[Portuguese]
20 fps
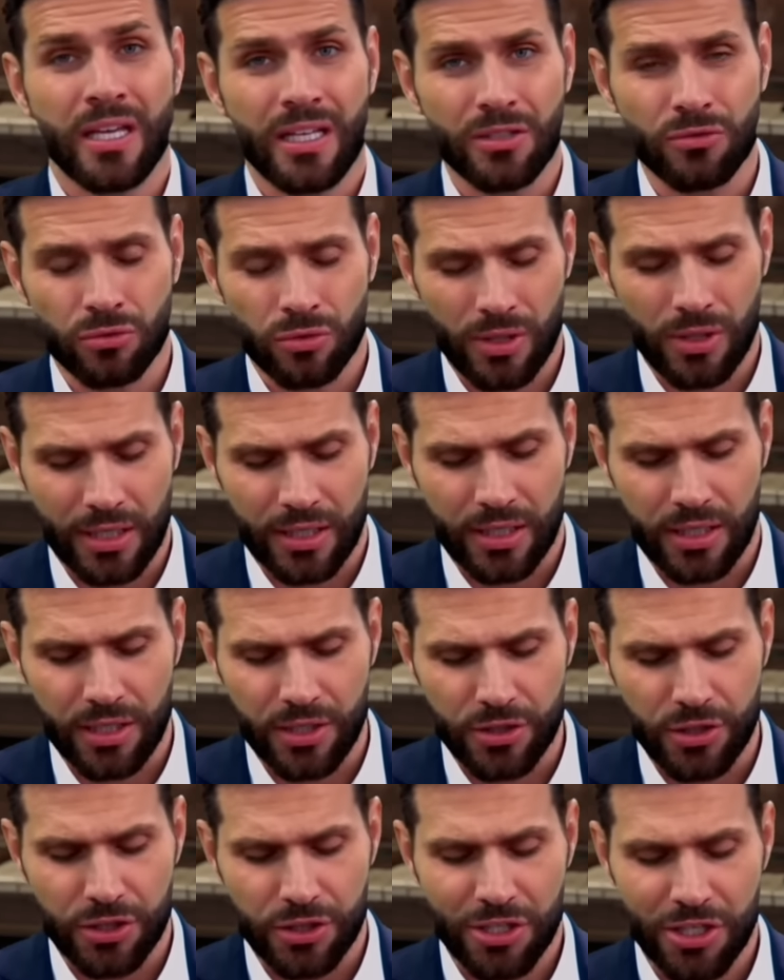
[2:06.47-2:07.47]
Isso
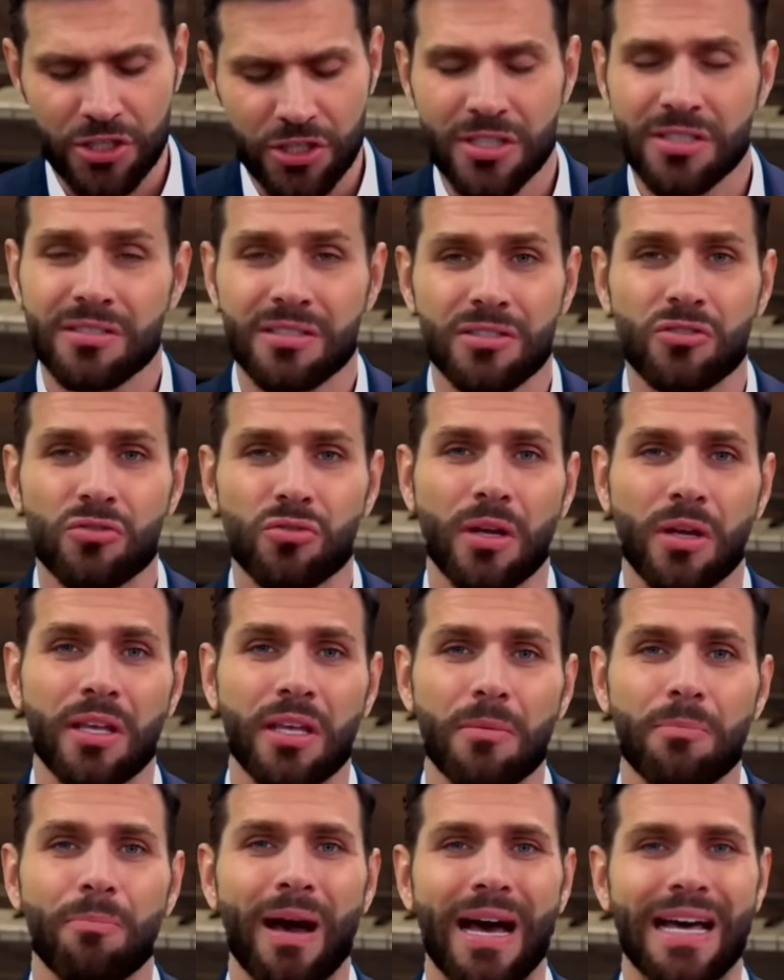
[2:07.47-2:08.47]
daqui, gente, a chance disso
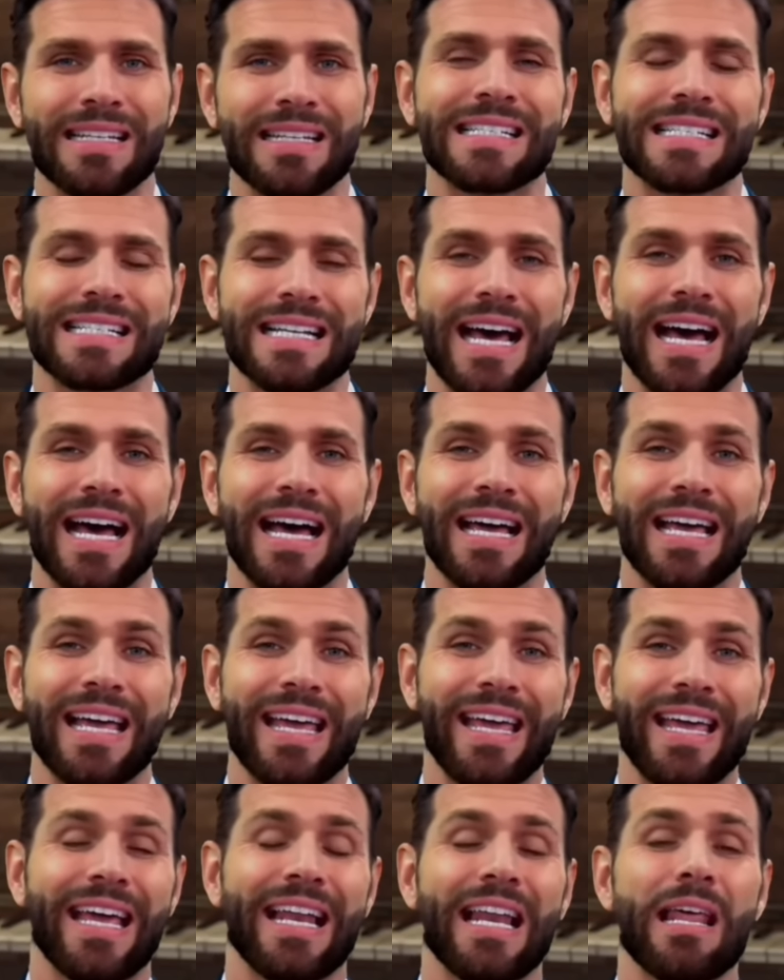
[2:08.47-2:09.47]
aqui passar,
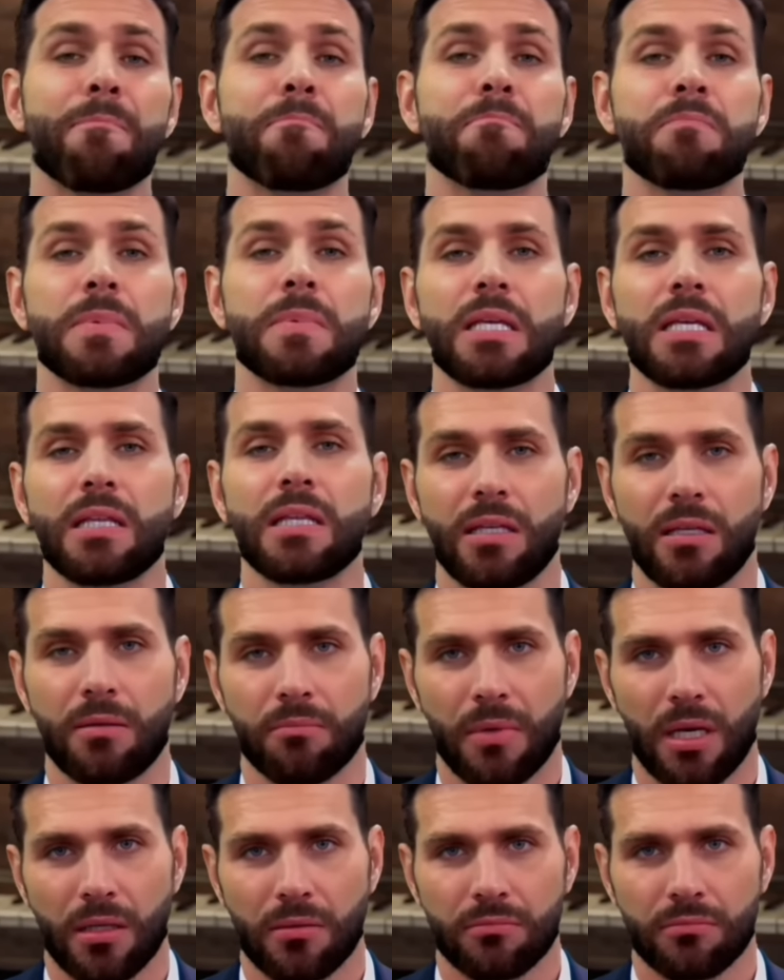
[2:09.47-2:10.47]
ela é
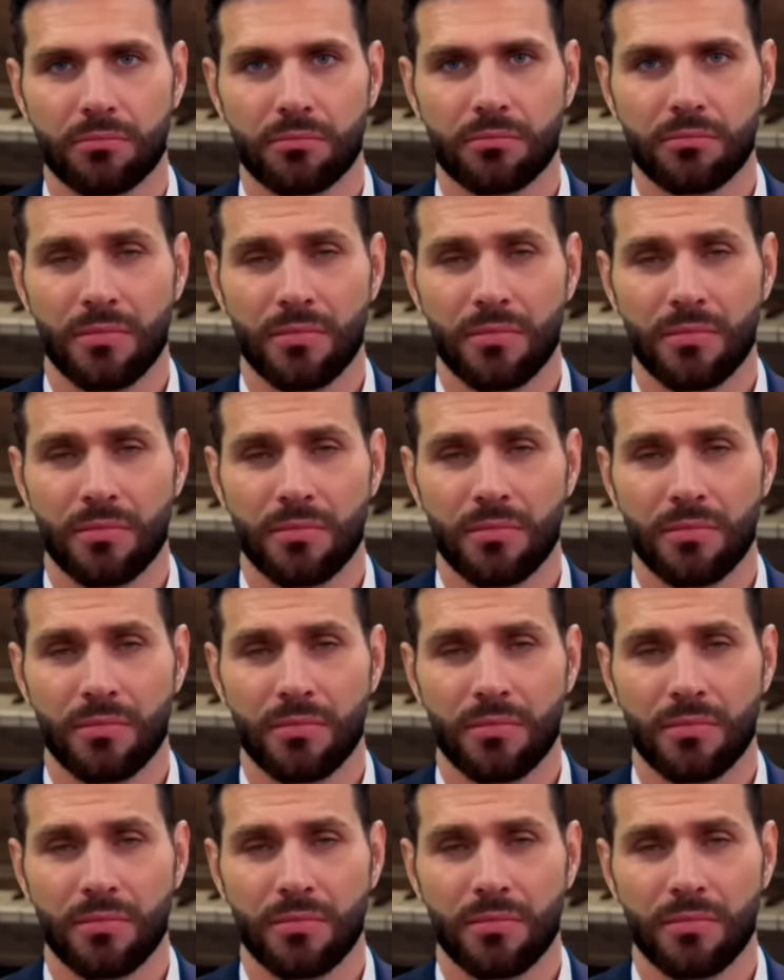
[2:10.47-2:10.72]
mínima.